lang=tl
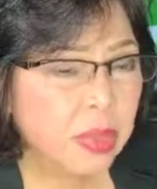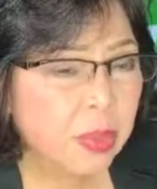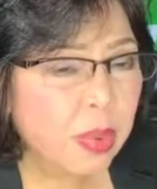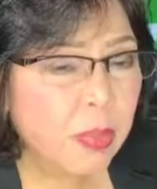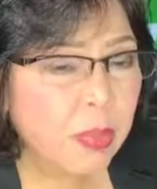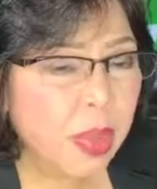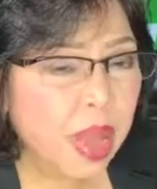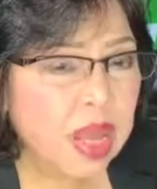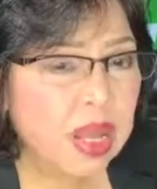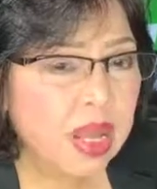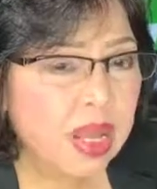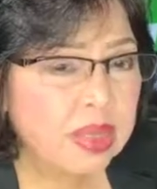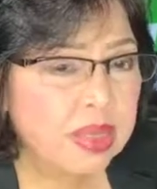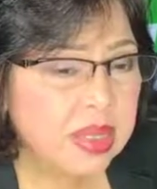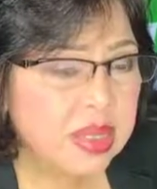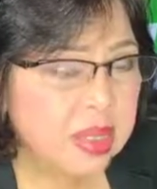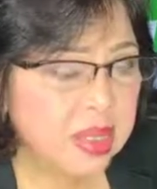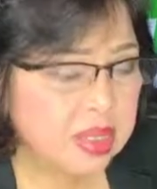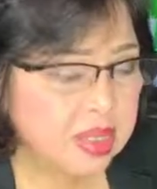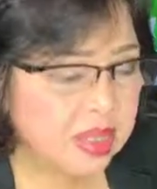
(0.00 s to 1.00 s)
Sa baba
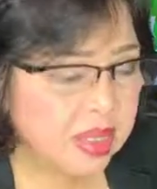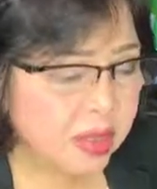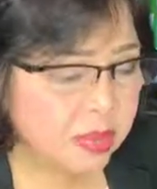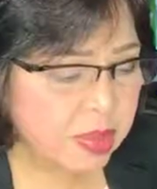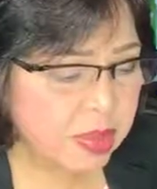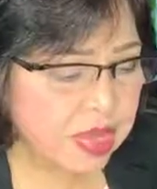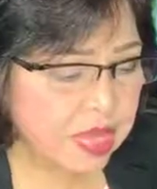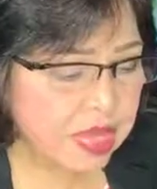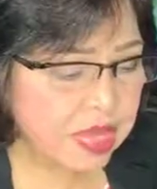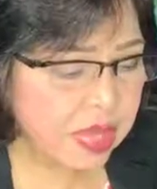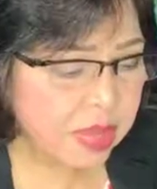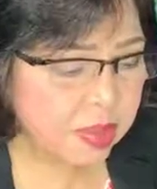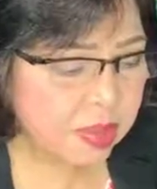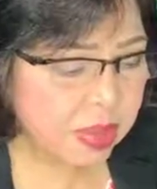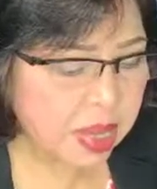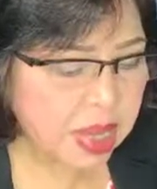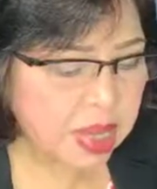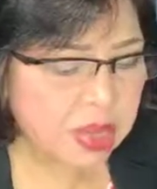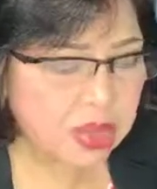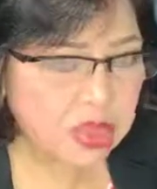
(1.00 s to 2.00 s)
natin ng
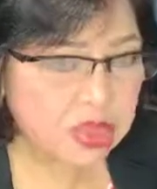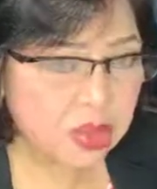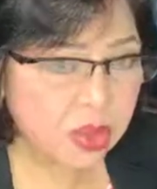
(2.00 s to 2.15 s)
7-Eleven.